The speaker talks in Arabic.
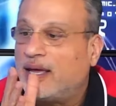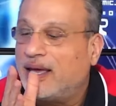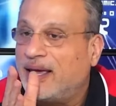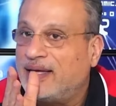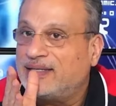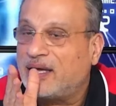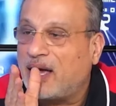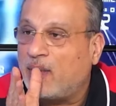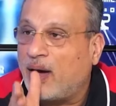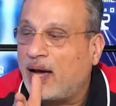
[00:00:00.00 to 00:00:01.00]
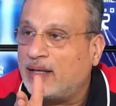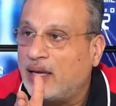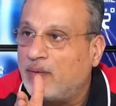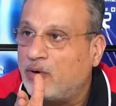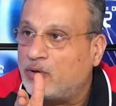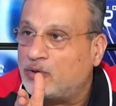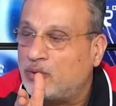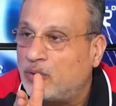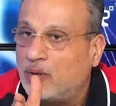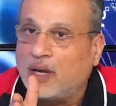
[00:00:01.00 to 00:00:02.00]
اذا واحد عامل
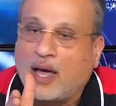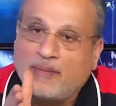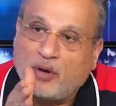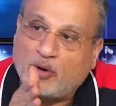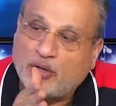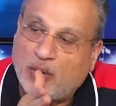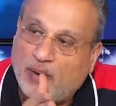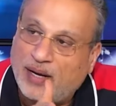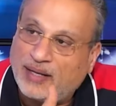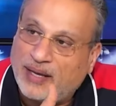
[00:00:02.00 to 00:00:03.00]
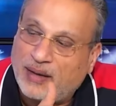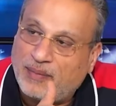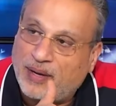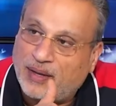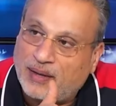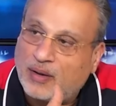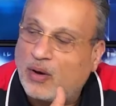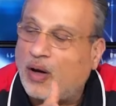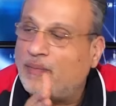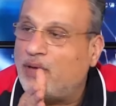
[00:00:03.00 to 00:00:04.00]
رسور عم بياخد دواء التهابات
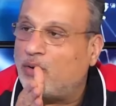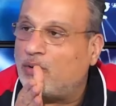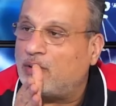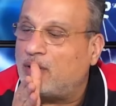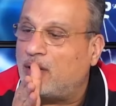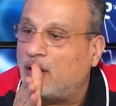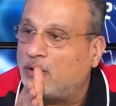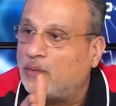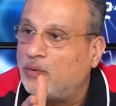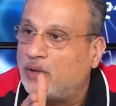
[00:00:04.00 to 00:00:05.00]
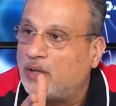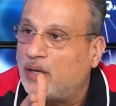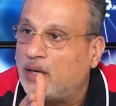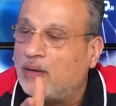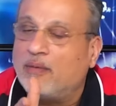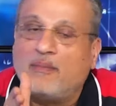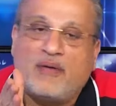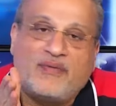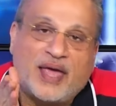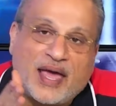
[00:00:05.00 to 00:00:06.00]
وعم بياخد انتيبيوتيك ما
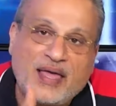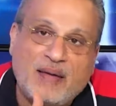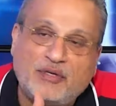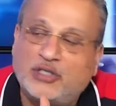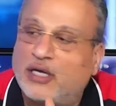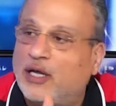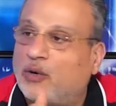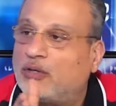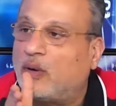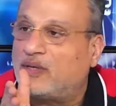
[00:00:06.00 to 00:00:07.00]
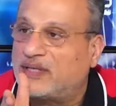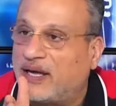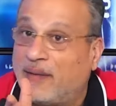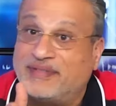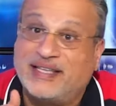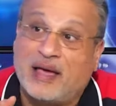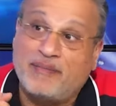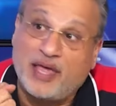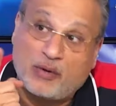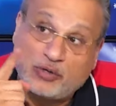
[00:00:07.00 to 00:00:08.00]
في اي مشكله ياخد دواء سيلي بس اذا عم
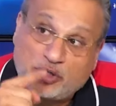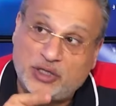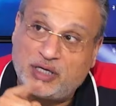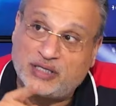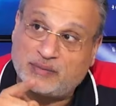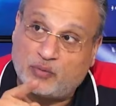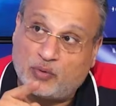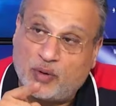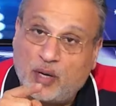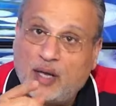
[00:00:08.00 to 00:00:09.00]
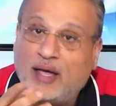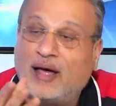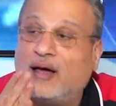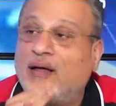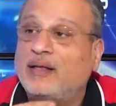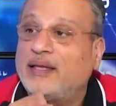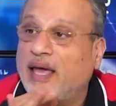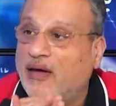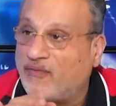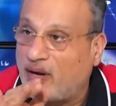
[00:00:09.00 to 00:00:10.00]
بياخد شيء اسمه انتي
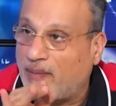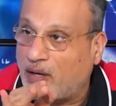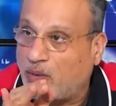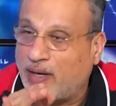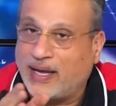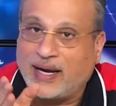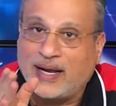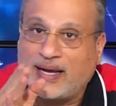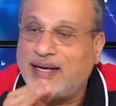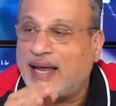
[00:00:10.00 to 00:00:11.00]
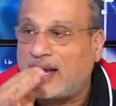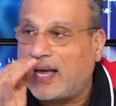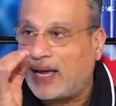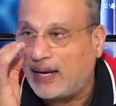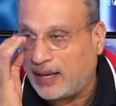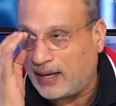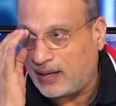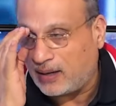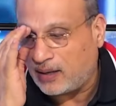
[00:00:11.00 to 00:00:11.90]
انفلاماتوري انا كل هالحلقه انا